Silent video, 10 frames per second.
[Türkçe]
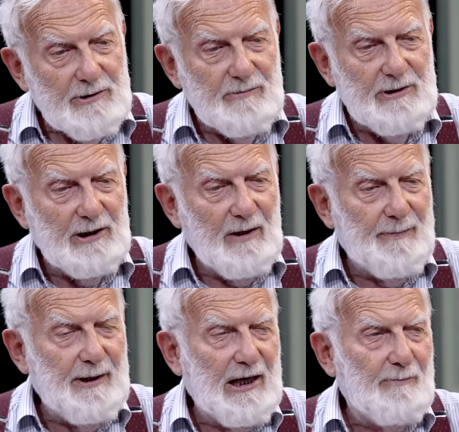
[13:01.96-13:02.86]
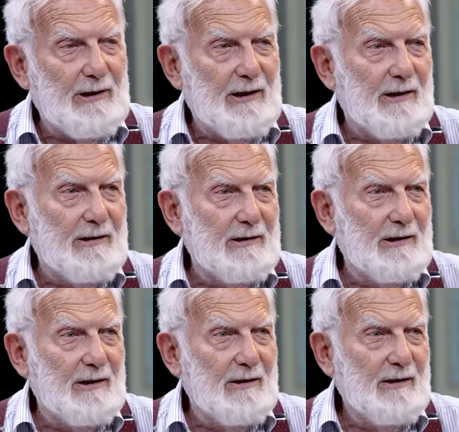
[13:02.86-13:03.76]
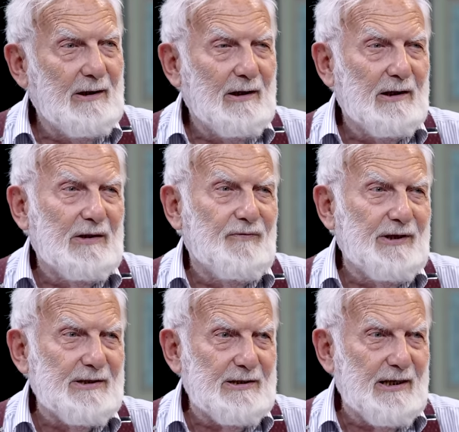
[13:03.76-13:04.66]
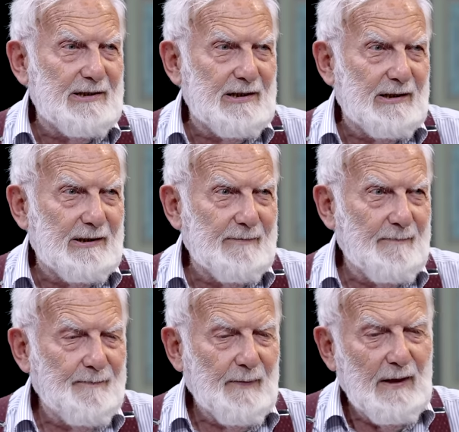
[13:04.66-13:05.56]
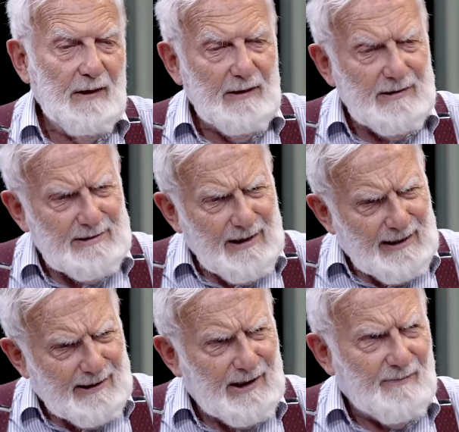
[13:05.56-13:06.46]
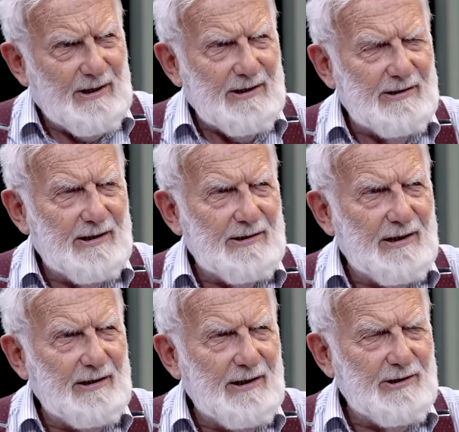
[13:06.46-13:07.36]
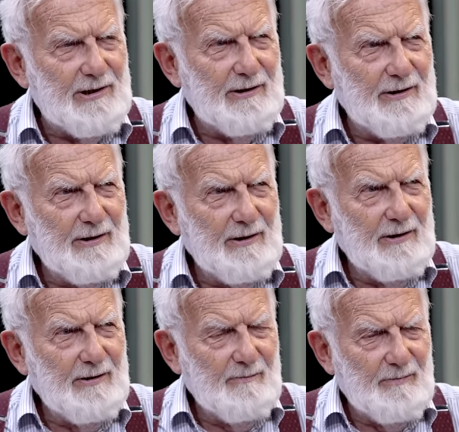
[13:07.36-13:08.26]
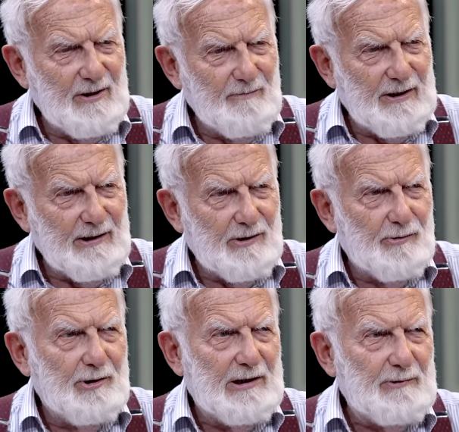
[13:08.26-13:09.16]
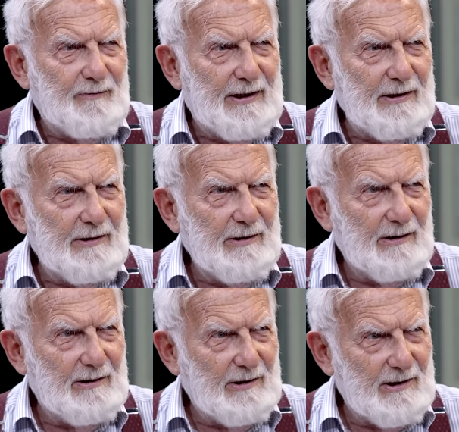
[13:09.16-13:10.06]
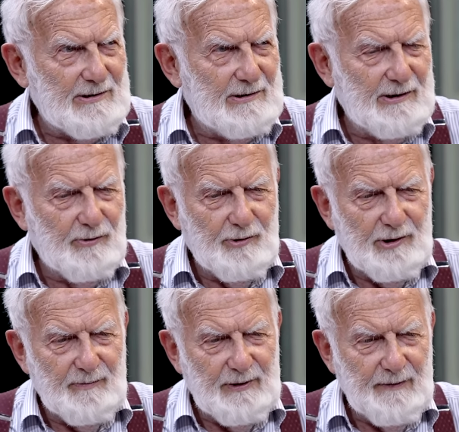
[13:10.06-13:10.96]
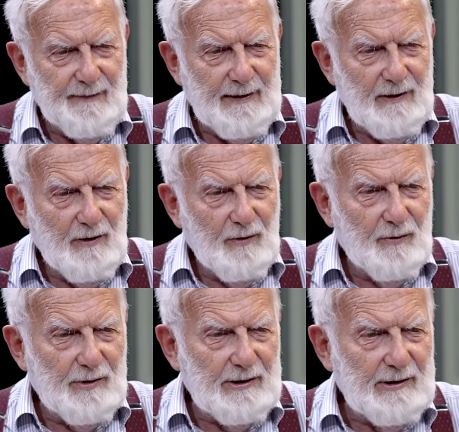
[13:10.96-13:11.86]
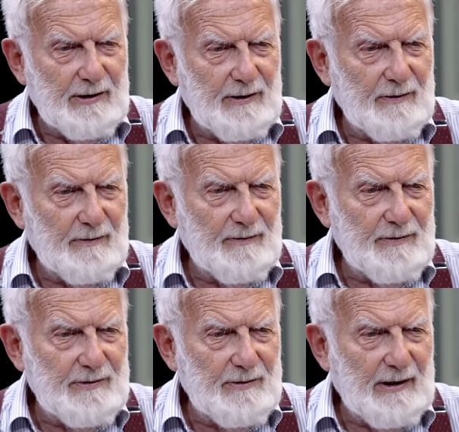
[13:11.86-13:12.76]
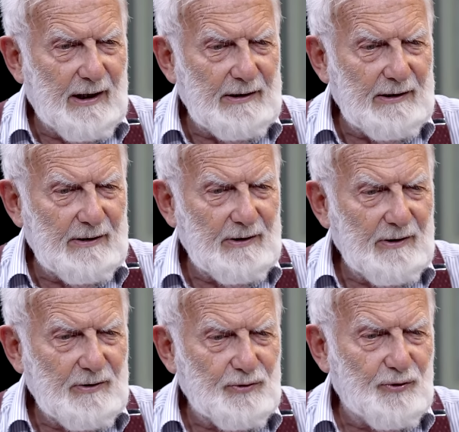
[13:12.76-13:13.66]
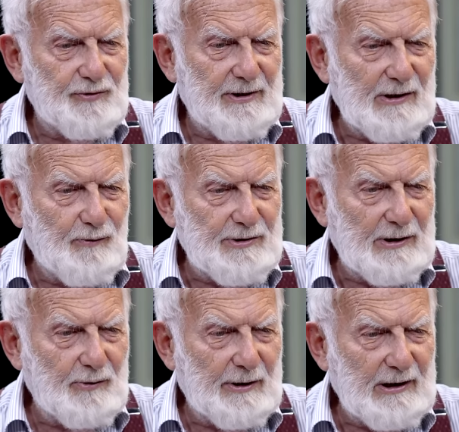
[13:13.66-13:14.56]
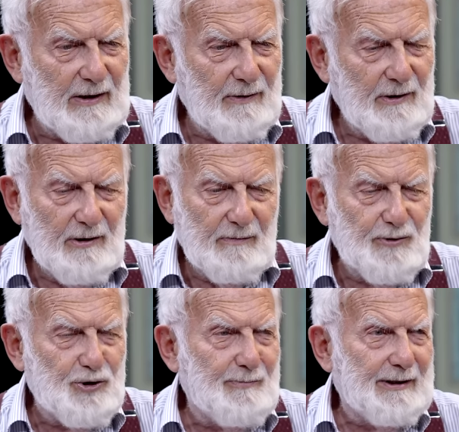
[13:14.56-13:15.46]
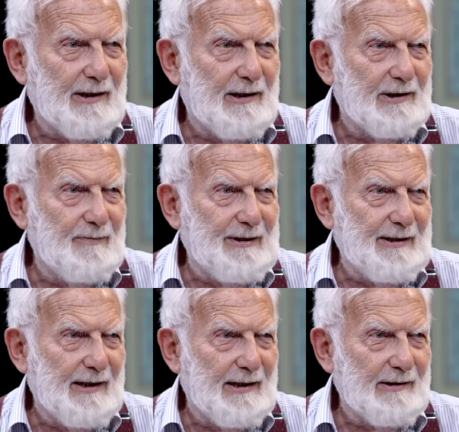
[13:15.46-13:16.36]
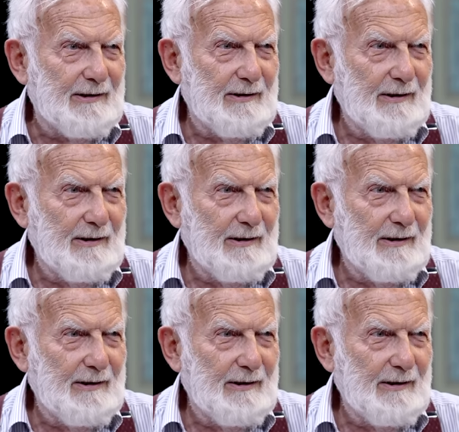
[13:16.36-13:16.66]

Şimdi Cenab-ı Peygamber'in hayatına atfı nazar etsek, zahiren baksak sadece, bir Mekke dönemi var, hazırlık dönemi. Orada yani sosyal düzen olarak Müslümanlar hakim değiller.